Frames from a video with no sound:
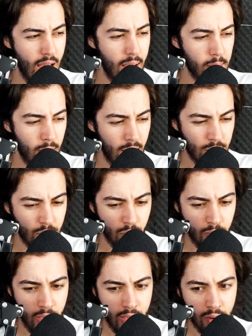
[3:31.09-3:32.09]
há mais ou
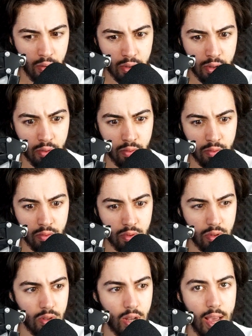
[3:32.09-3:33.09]
menos
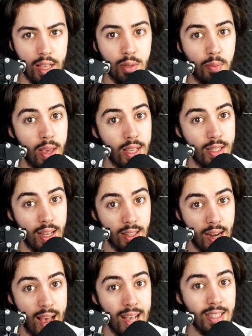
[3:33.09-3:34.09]
uns três meses
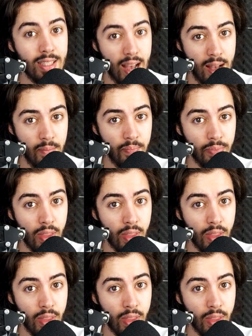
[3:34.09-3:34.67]
atrás, tá?